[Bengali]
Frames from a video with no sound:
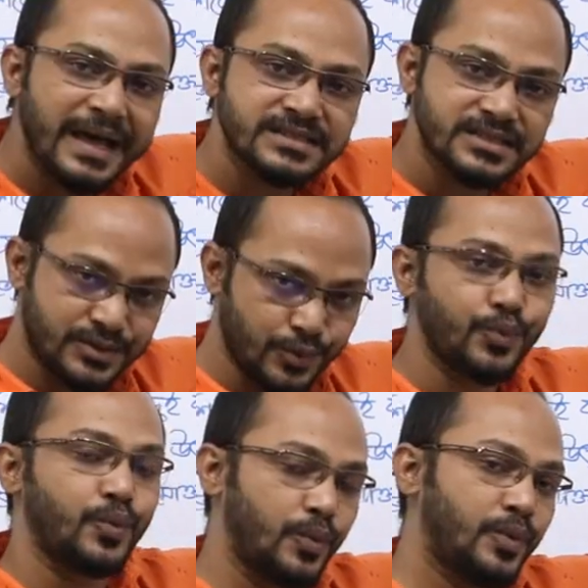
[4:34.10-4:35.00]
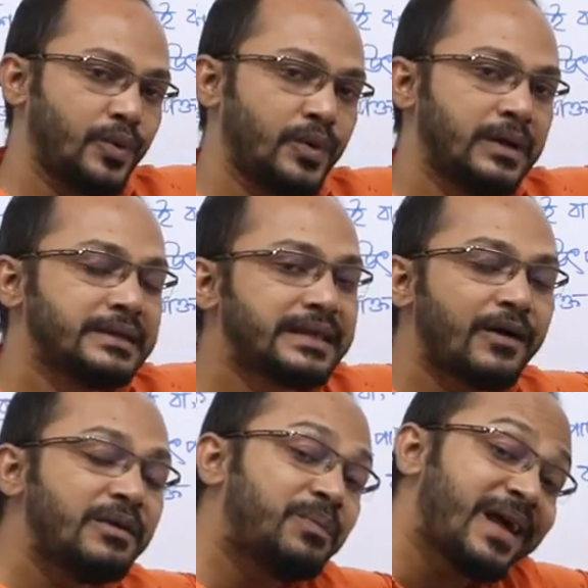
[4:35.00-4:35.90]
প্লাস টু
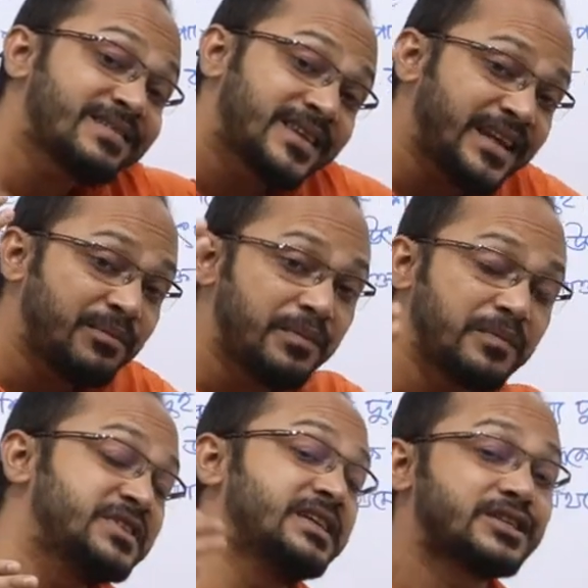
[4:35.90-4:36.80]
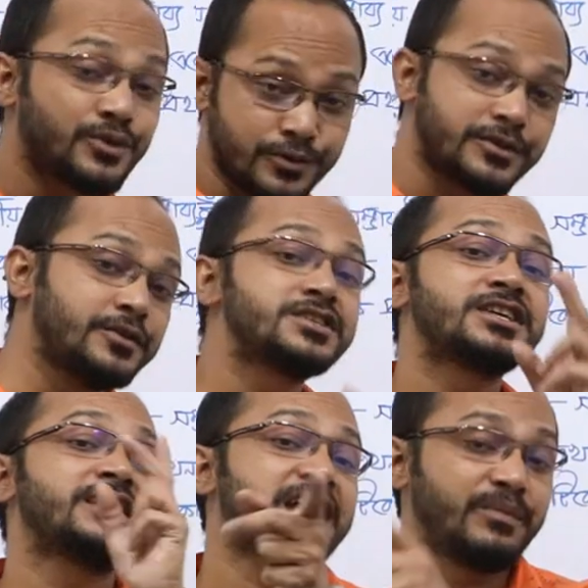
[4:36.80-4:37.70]
তাহলে প্লাসের যে সূত্রটি রয়েছে
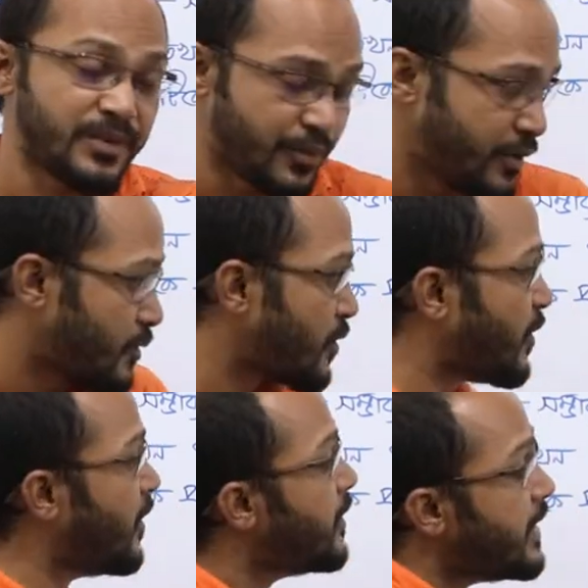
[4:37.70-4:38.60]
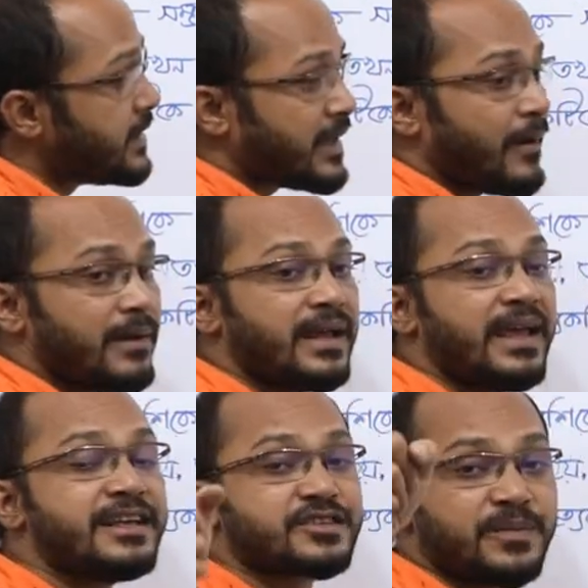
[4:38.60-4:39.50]
সেটা আমরা প্রয়োগ করব তাহলে
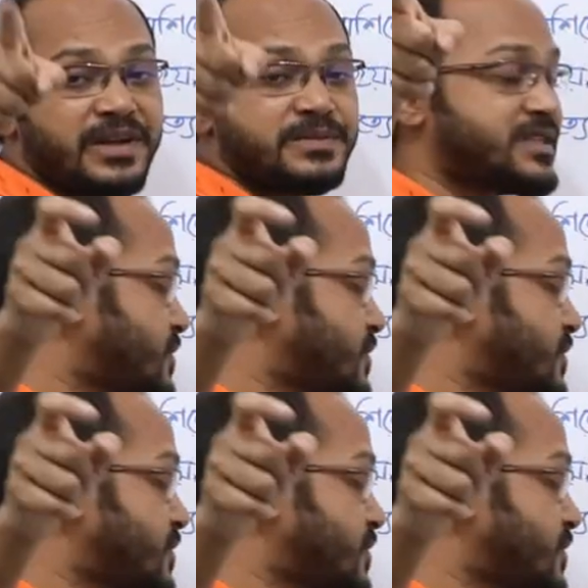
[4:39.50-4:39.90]
এ স্কোয়ার প্লাস বি